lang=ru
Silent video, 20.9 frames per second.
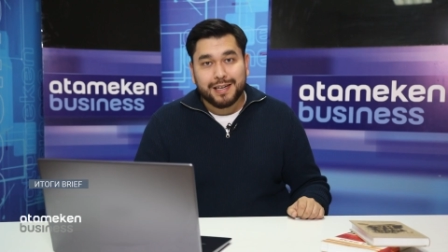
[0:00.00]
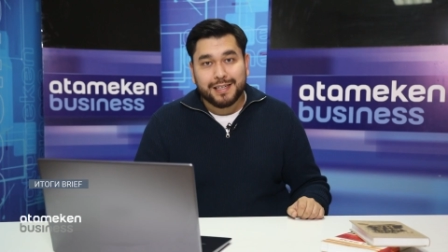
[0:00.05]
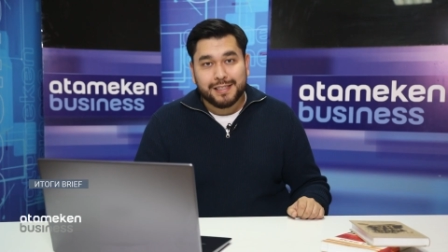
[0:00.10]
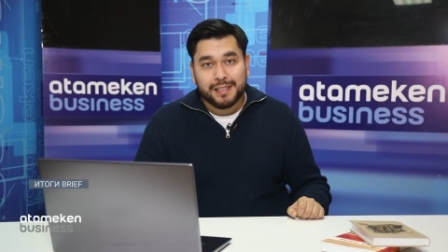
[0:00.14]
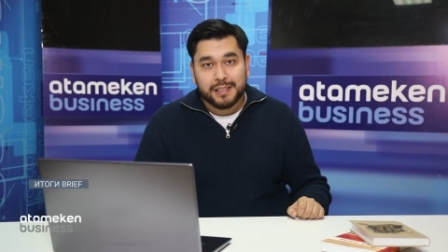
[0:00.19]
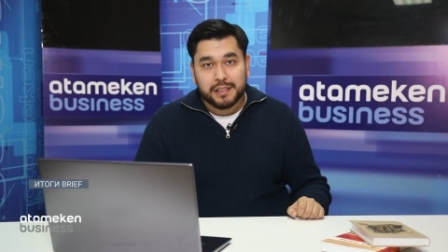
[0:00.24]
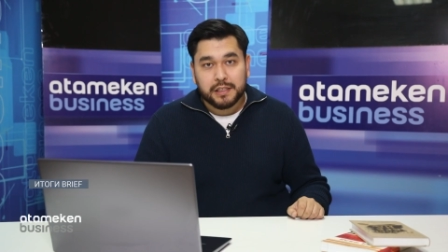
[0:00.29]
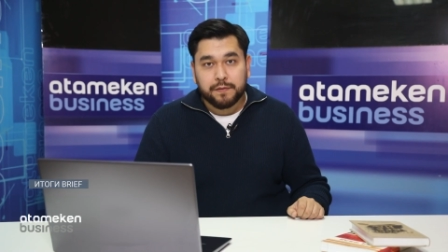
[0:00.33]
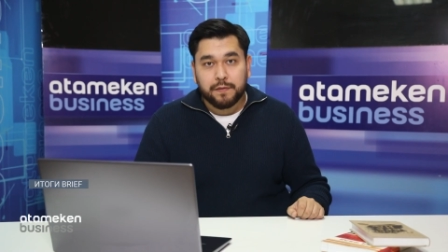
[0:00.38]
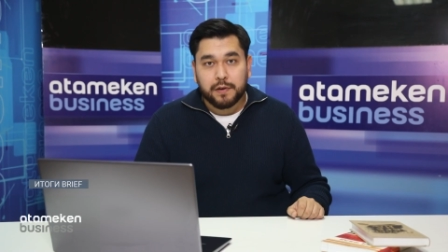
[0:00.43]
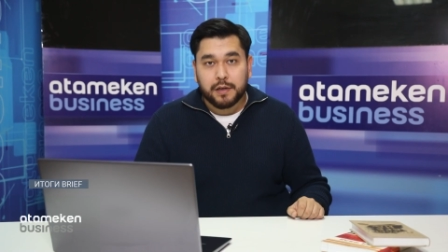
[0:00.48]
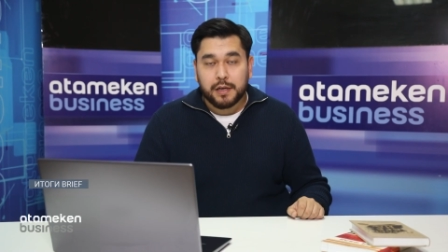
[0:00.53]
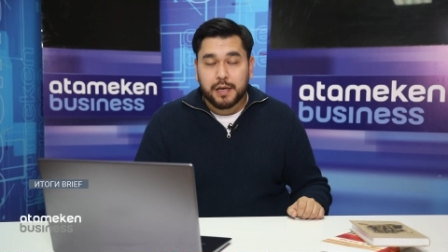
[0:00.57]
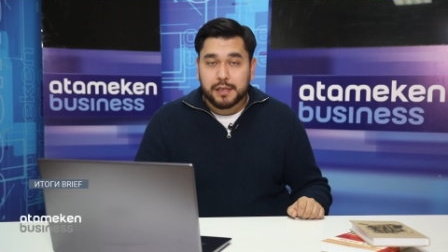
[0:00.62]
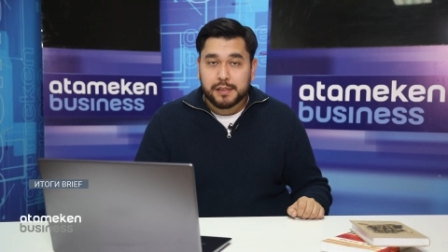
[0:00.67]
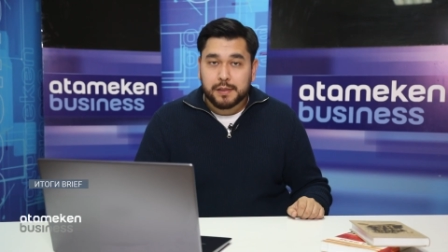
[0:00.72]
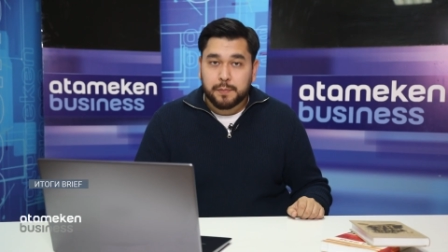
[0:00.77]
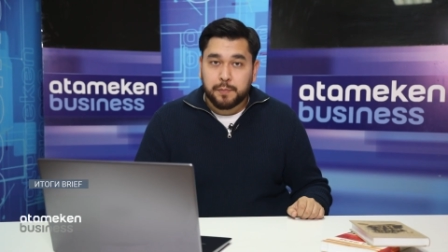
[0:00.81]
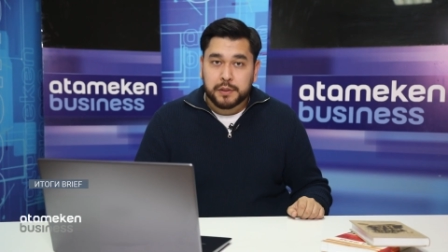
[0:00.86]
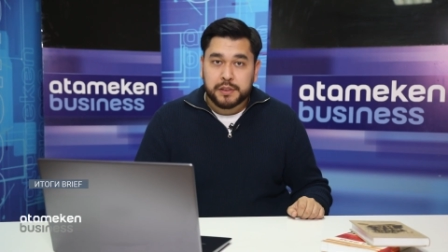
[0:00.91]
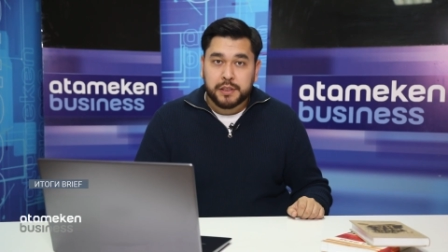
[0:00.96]
российского
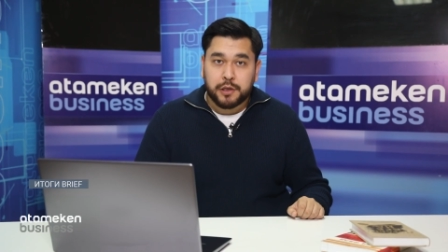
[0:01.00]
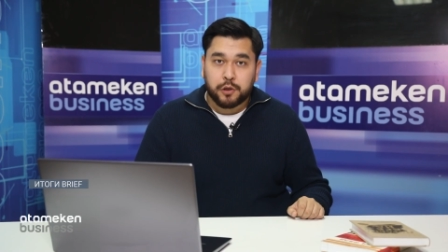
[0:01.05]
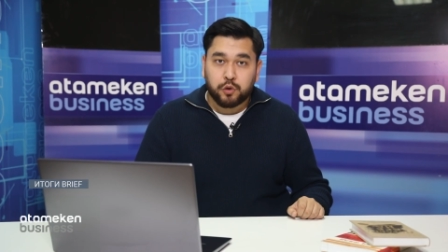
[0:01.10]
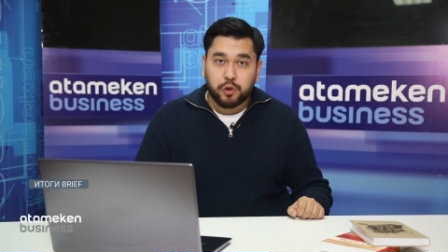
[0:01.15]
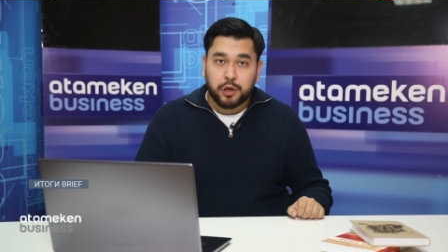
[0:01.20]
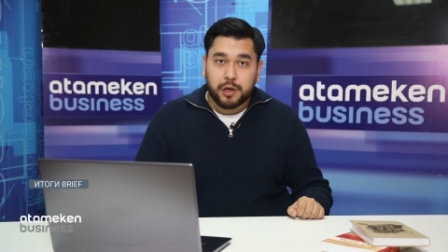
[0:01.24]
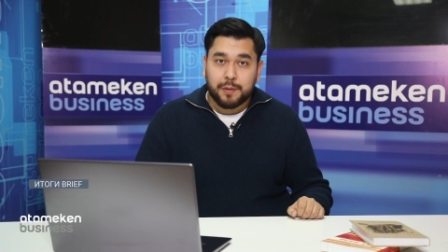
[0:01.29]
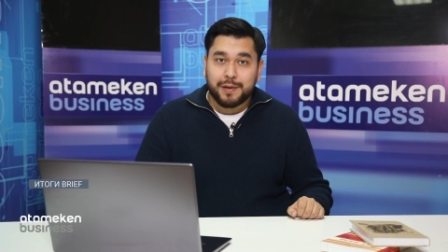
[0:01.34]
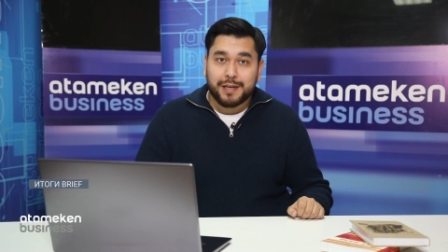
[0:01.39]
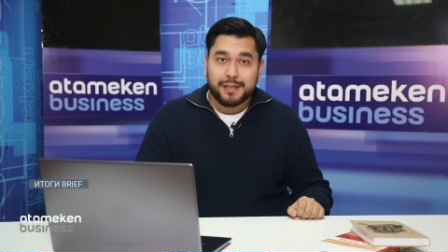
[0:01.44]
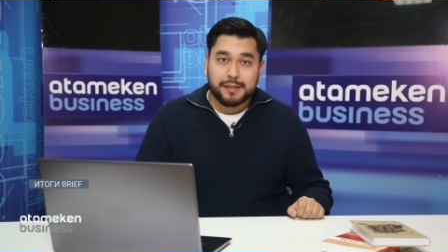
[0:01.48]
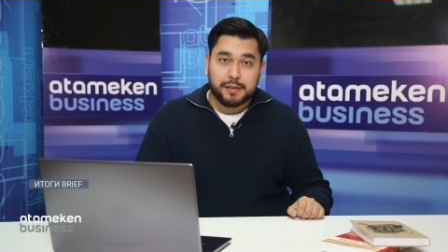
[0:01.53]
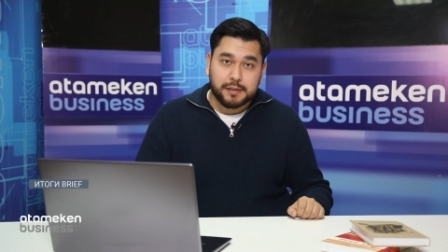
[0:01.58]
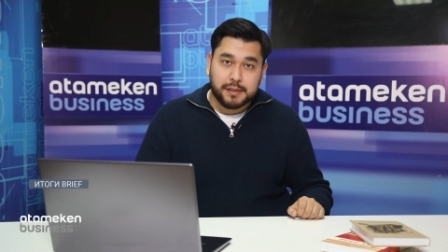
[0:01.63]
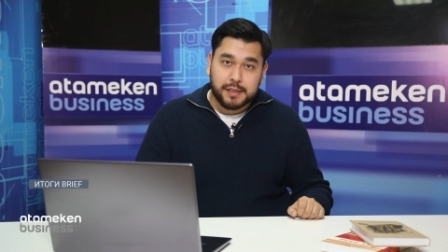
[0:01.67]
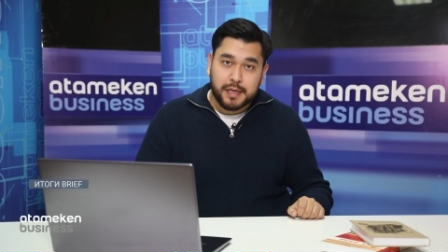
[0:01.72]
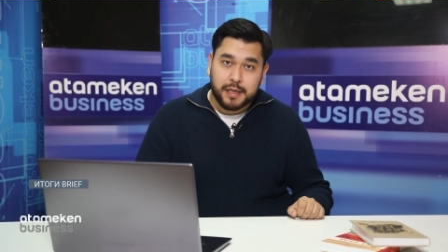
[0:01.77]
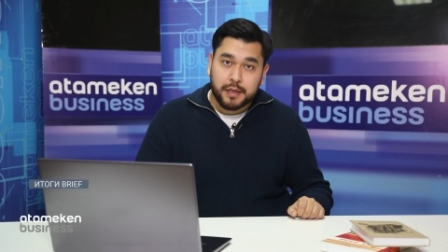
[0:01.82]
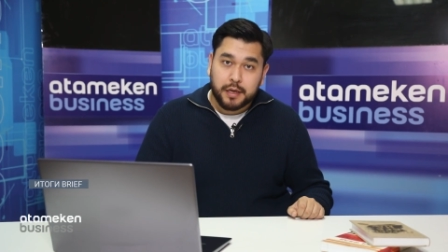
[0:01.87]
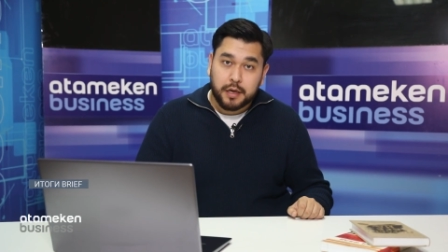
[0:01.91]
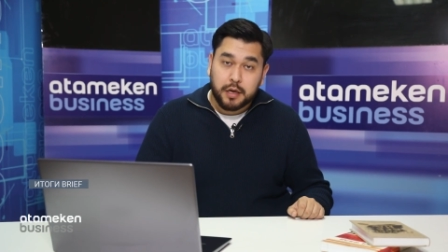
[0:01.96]
газа по территориям
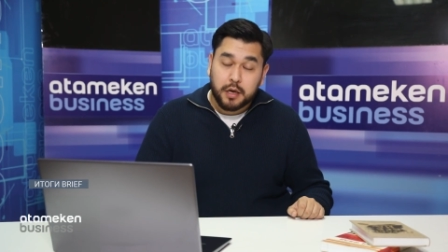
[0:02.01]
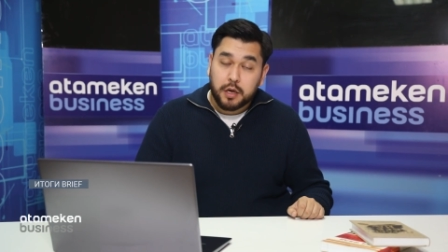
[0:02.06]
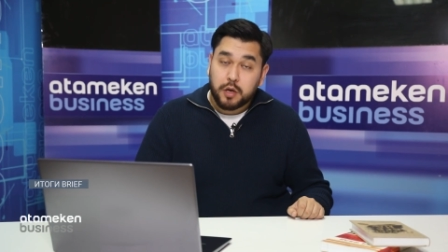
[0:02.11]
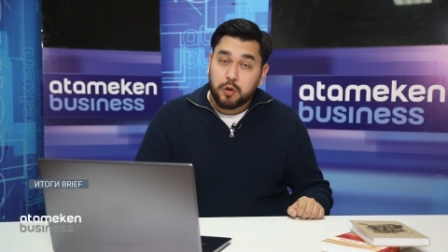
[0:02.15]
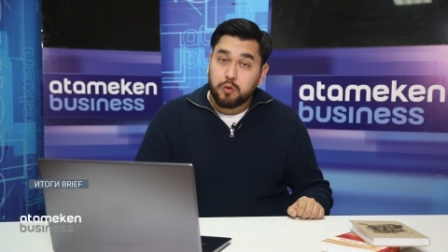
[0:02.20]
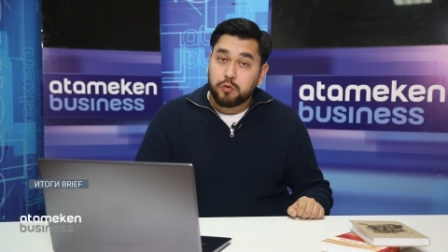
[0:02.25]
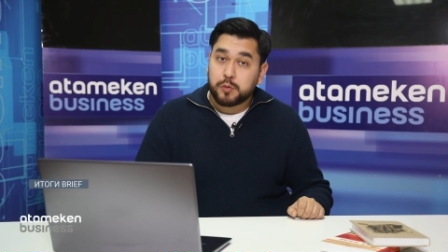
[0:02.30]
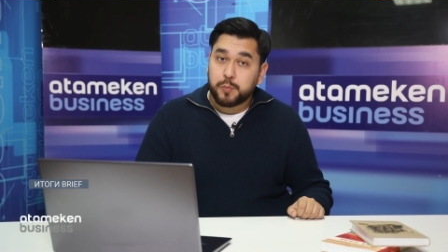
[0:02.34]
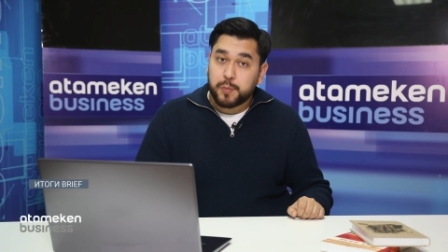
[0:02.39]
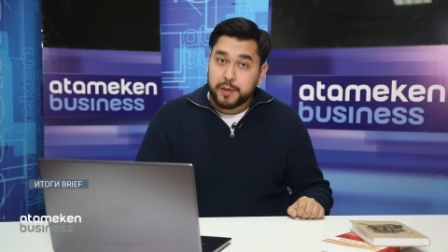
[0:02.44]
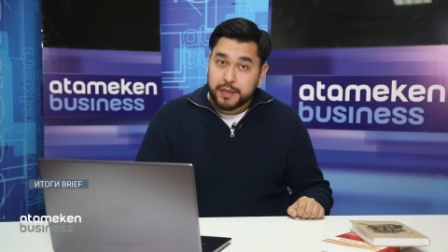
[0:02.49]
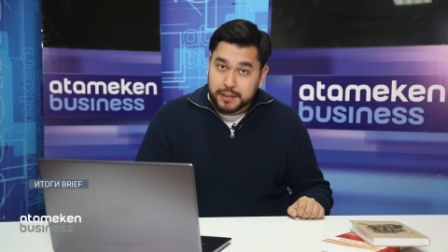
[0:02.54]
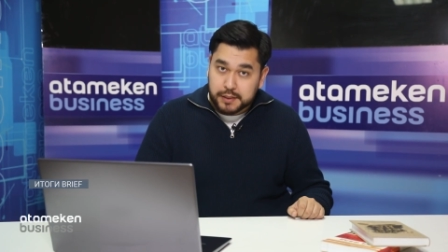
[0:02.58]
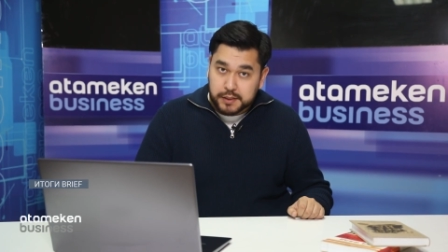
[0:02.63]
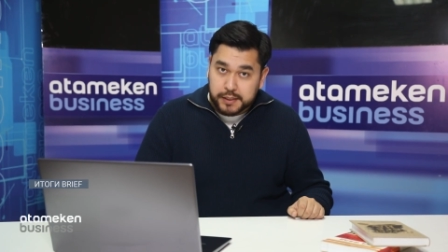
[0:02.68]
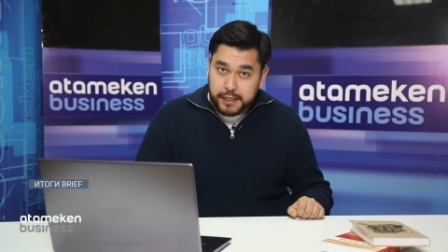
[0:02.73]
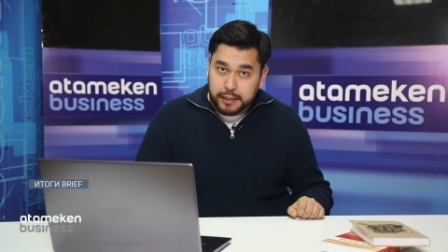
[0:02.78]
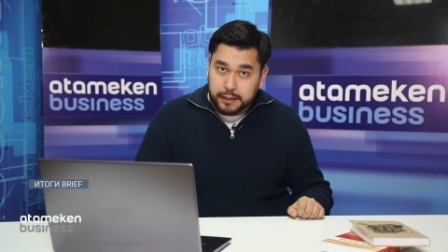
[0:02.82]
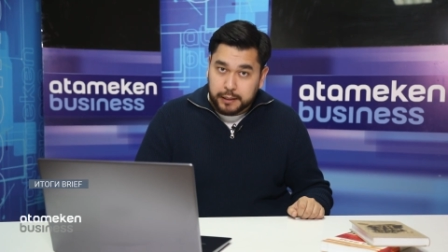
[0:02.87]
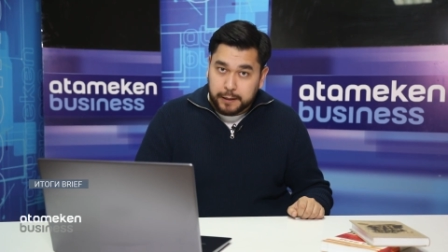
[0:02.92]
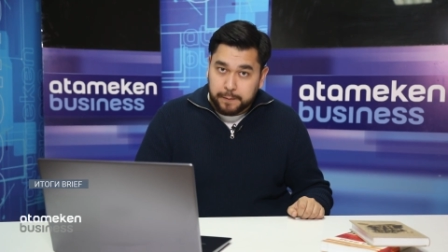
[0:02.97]
Казахстана и
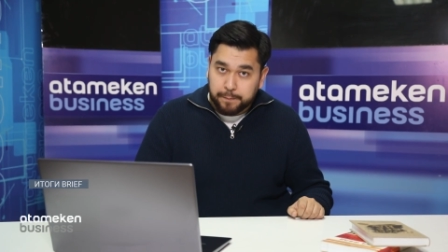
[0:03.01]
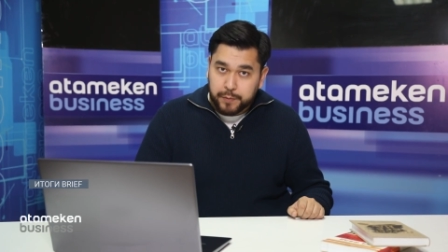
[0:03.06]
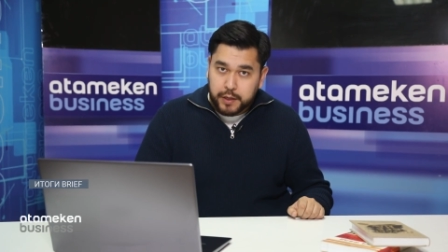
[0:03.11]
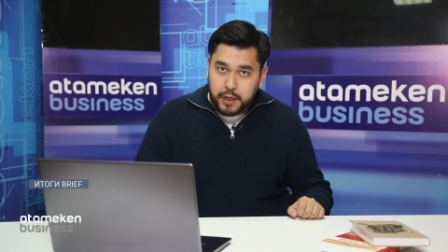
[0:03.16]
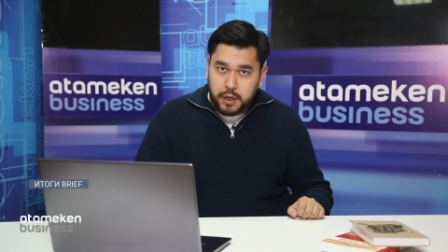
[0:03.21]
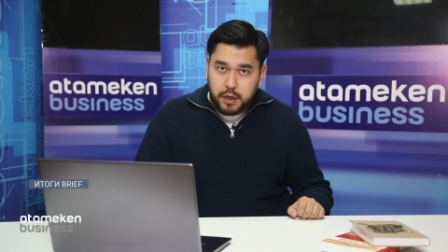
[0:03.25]
Узбекистана.